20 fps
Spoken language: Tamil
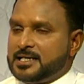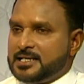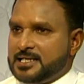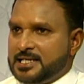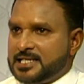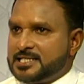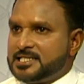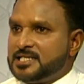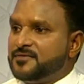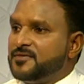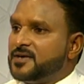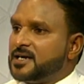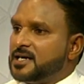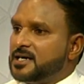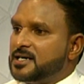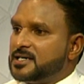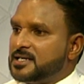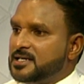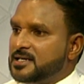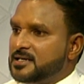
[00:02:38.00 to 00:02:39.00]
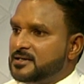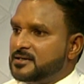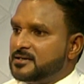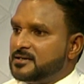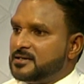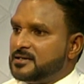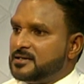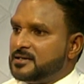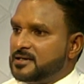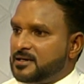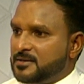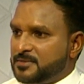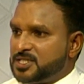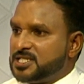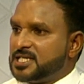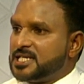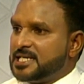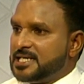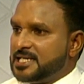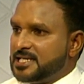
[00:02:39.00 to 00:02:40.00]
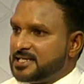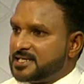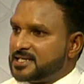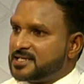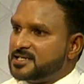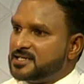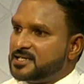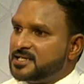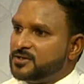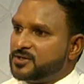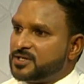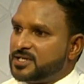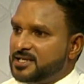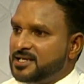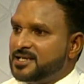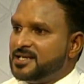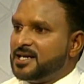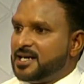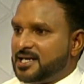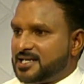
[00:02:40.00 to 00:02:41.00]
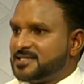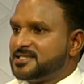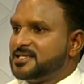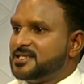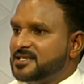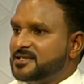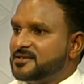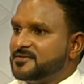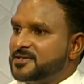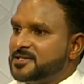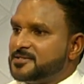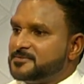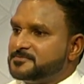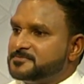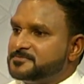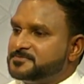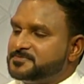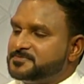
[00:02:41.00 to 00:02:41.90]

இளைஞர் விவகார அமைச்சு கீழே இருக்கின்ற ஒரு அரச நிறுவனம்